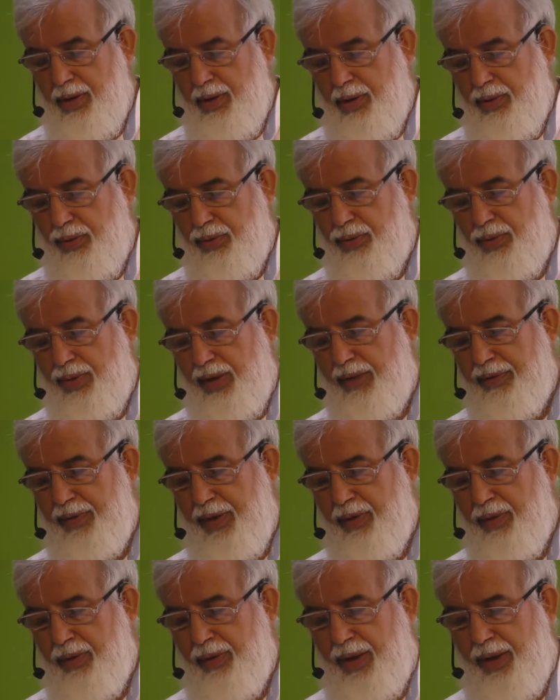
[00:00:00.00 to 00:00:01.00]

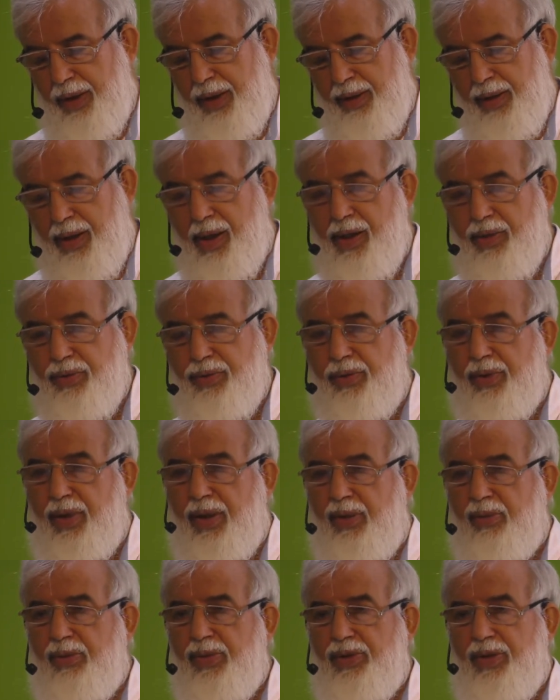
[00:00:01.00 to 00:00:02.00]
dünyevi olarak
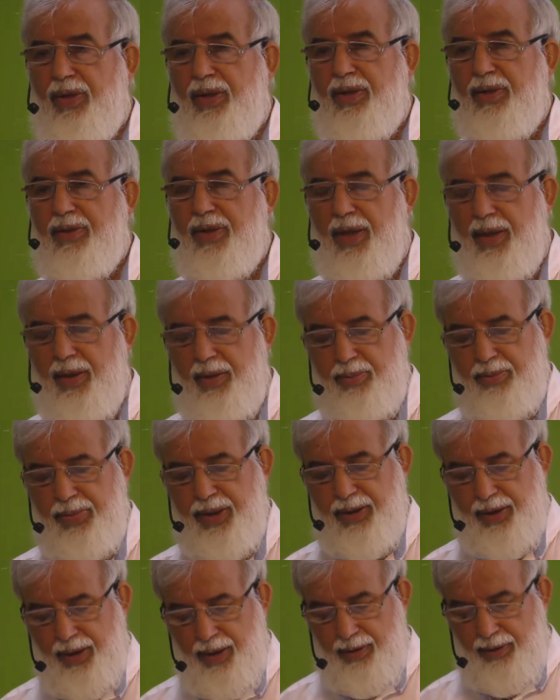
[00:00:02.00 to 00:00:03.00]
arzularımızı ise
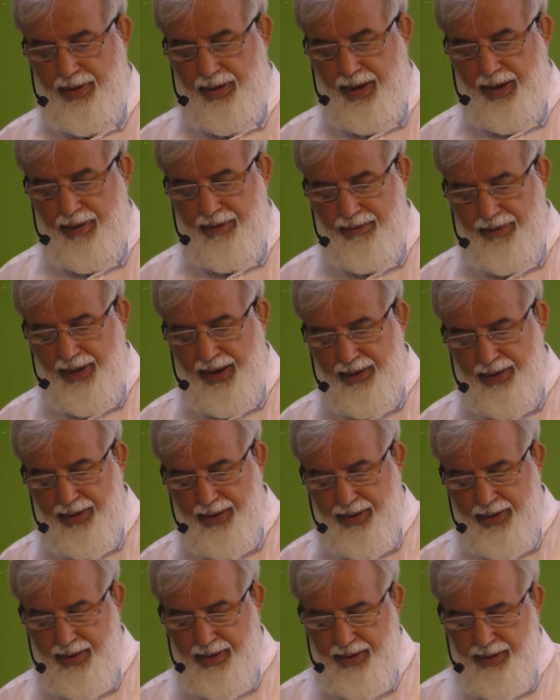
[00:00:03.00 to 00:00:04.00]
bir evvel
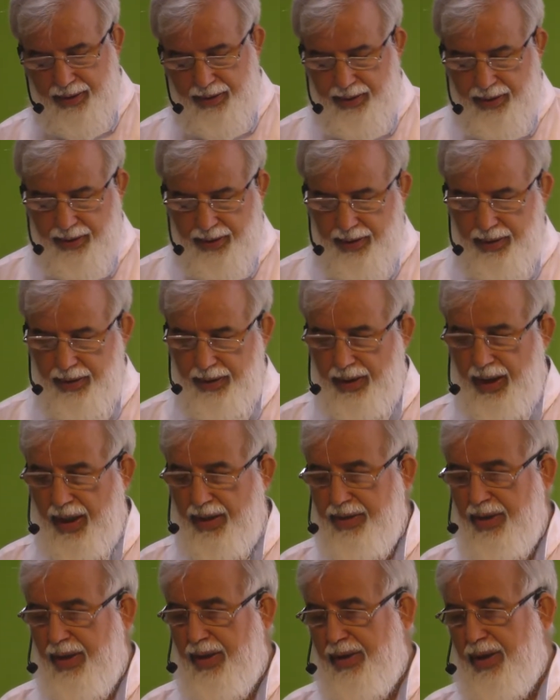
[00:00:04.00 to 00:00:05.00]
e,
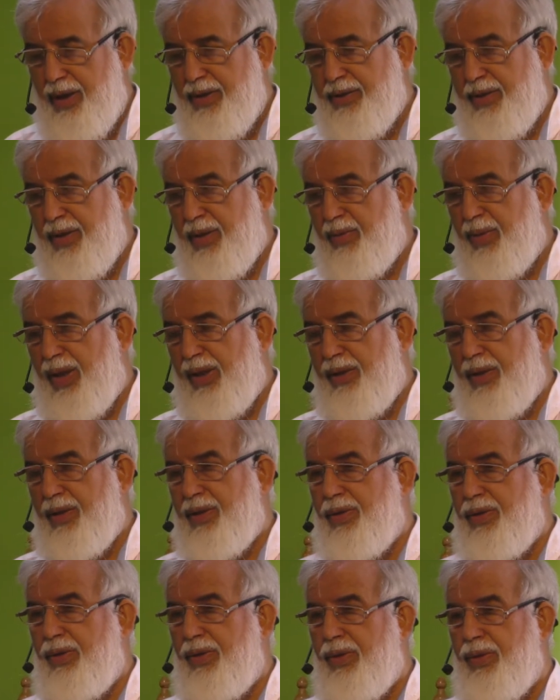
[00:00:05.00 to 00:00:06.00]
gerçekleştirmek
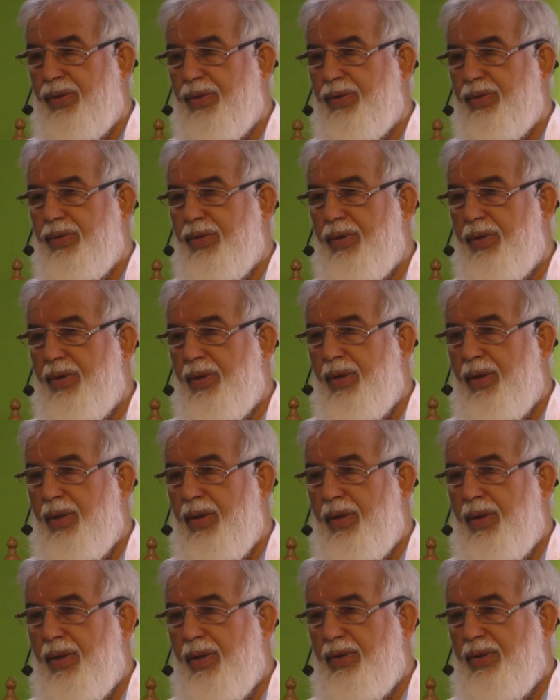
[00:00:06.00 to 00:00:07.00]
istiyoruz.
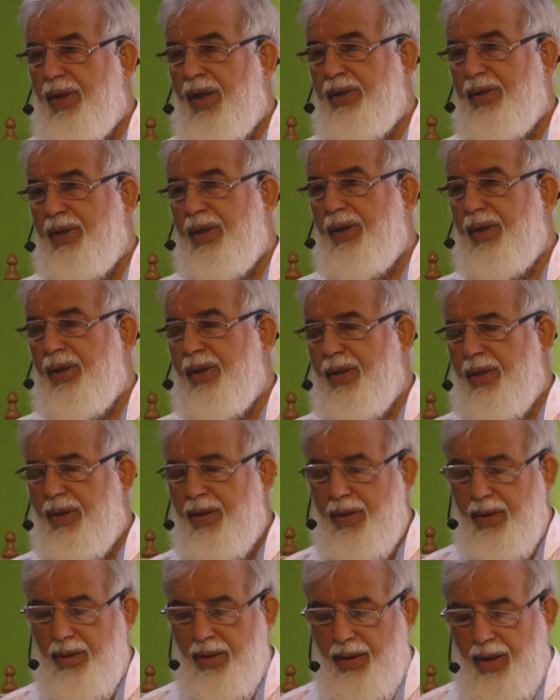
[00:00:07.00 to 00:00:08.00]
Sanki
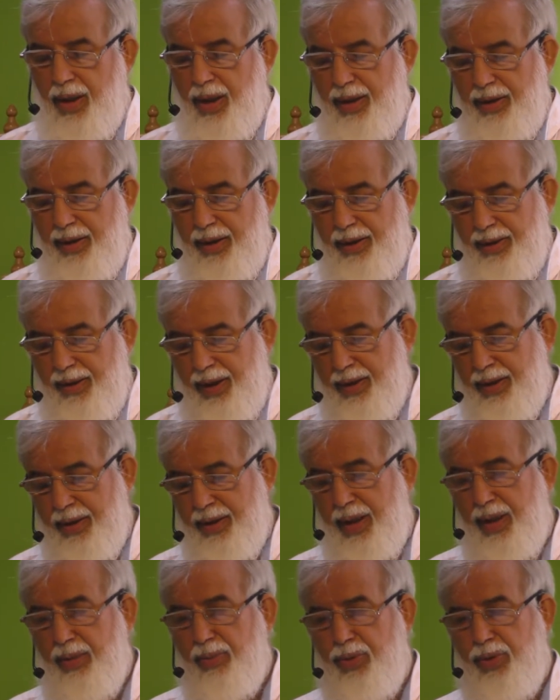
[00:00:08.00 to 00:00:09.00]
ahirete
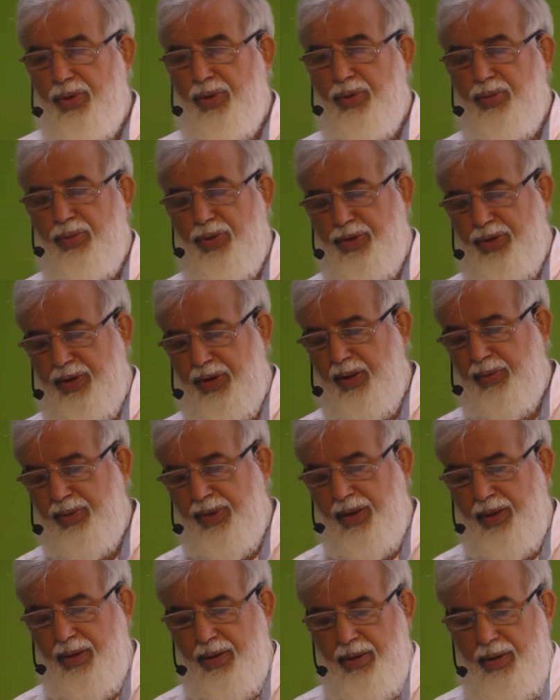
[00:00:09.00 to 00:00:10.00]
inanmıyormuş
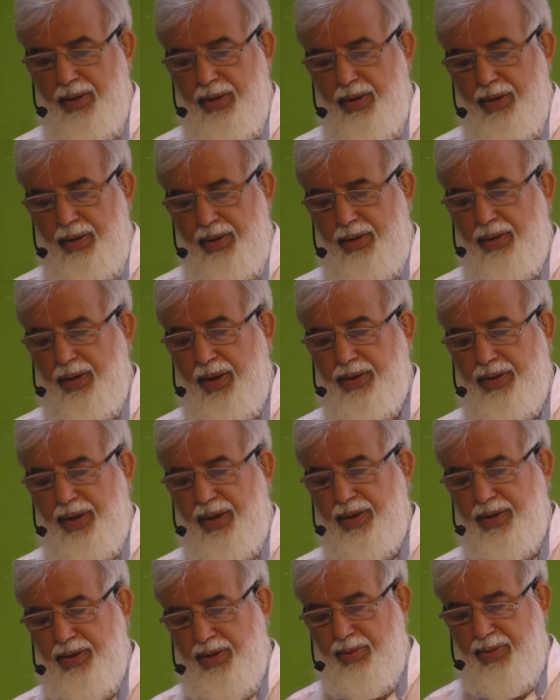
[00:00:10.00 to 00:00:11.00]
gibi
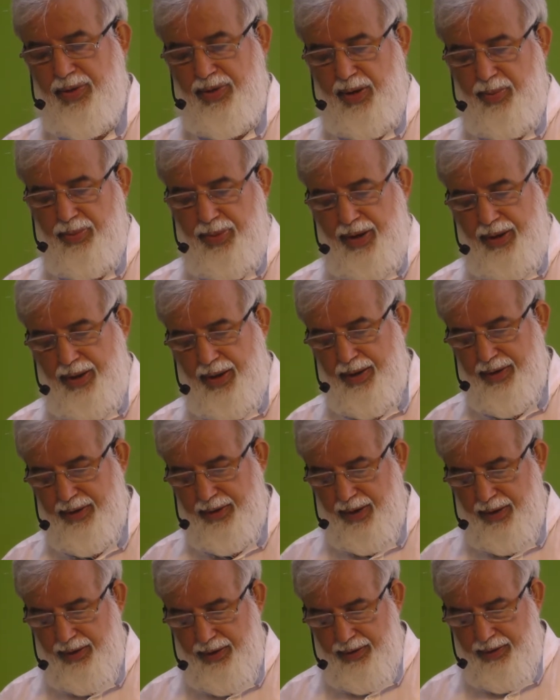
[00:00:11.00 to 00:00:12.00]
yaşayışımıza
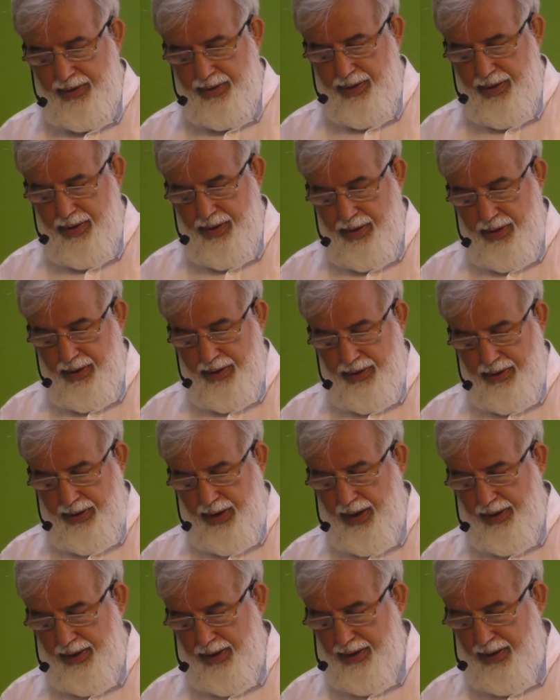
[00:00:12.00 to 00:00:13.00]
bakarsanız
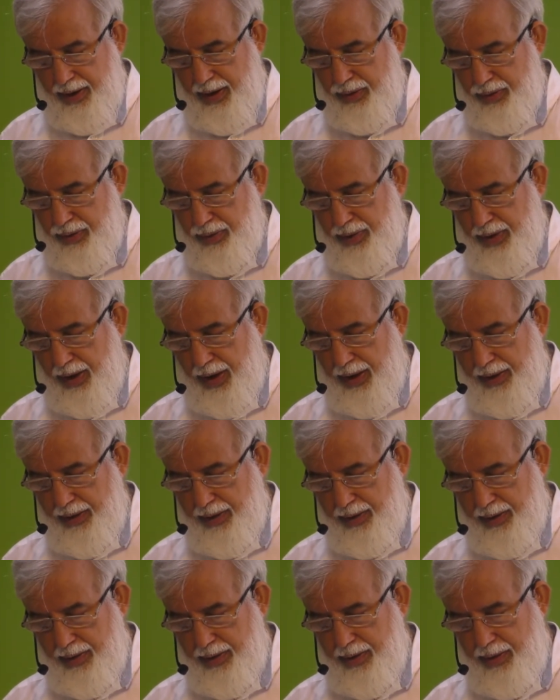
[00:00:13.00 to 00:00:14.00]
sadece
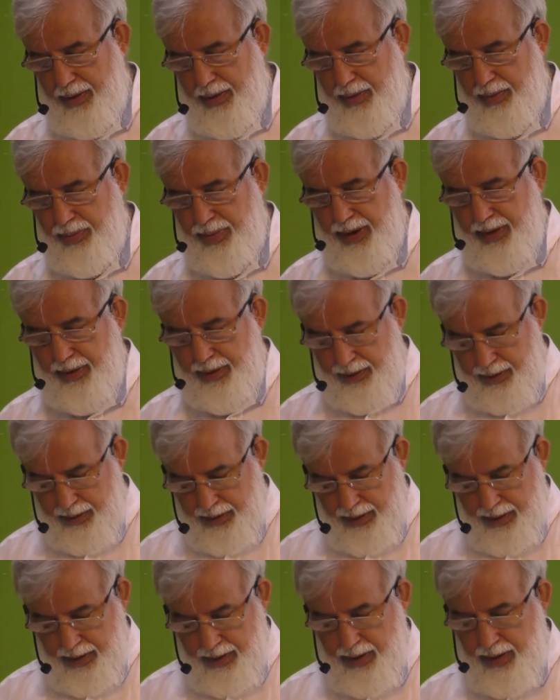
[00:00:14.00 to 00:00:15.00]
dünyalık e, bir
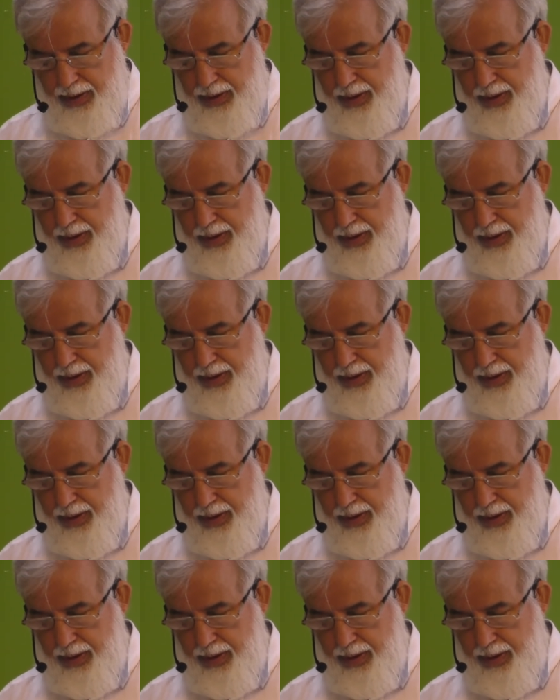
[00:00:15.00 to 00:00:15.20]
e,